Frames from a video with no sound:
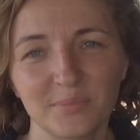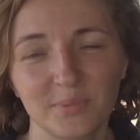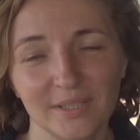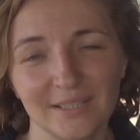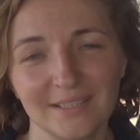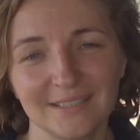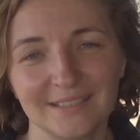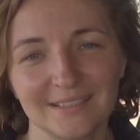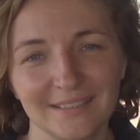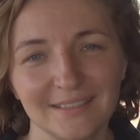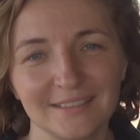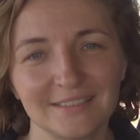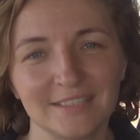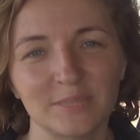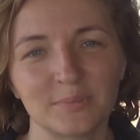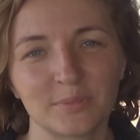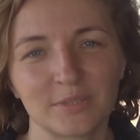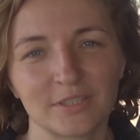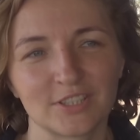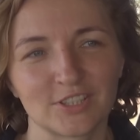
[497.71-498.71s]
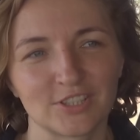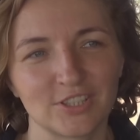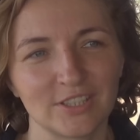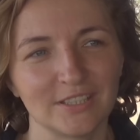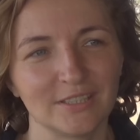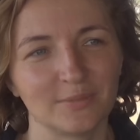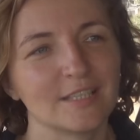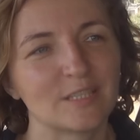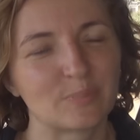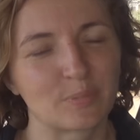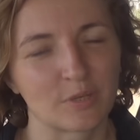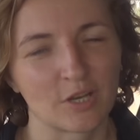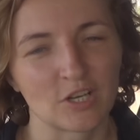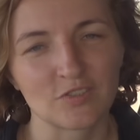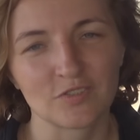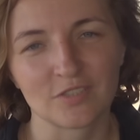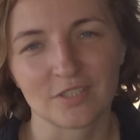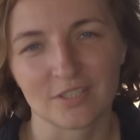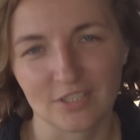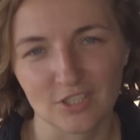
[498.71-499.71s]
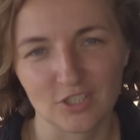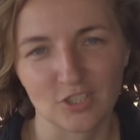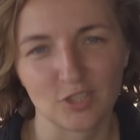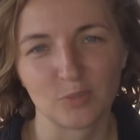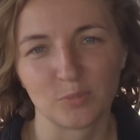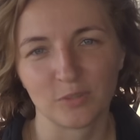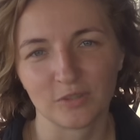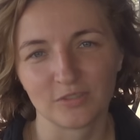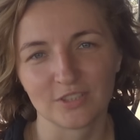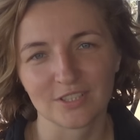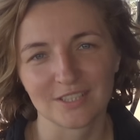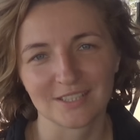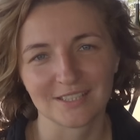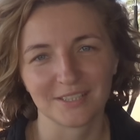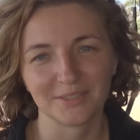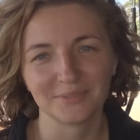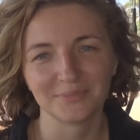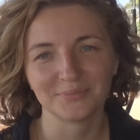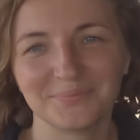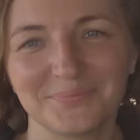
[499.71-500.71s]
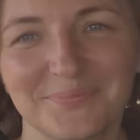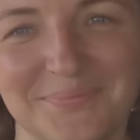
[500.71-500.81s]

прилетел делать предложение, спрашивать разрешение моего отца.